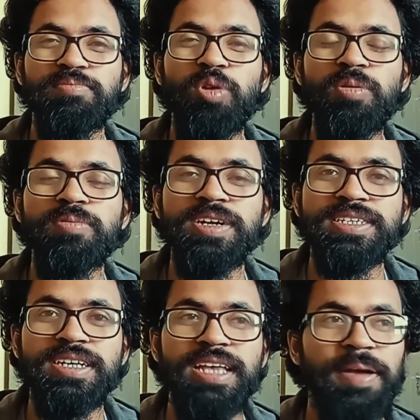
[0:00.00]
प्रॉब्लम कर
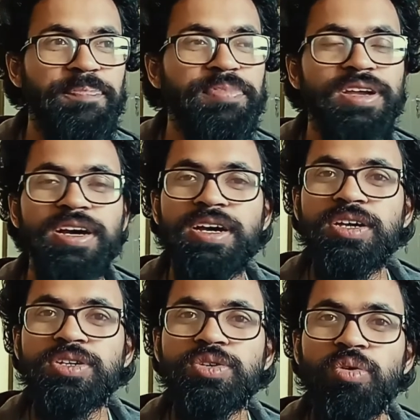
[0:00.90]
सकता है
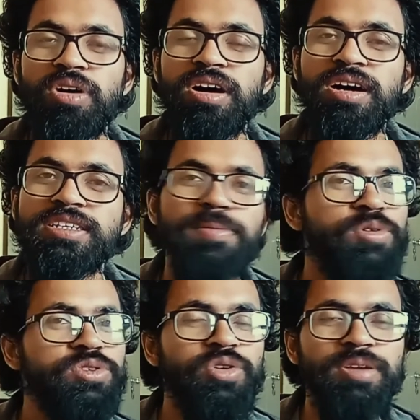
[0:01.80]
सो
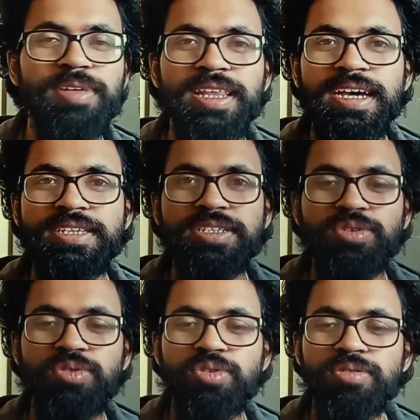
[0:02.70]
सपोज uh, करो एक बंदा है
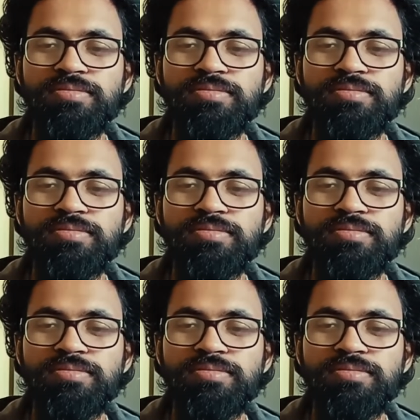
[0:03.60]
जिसको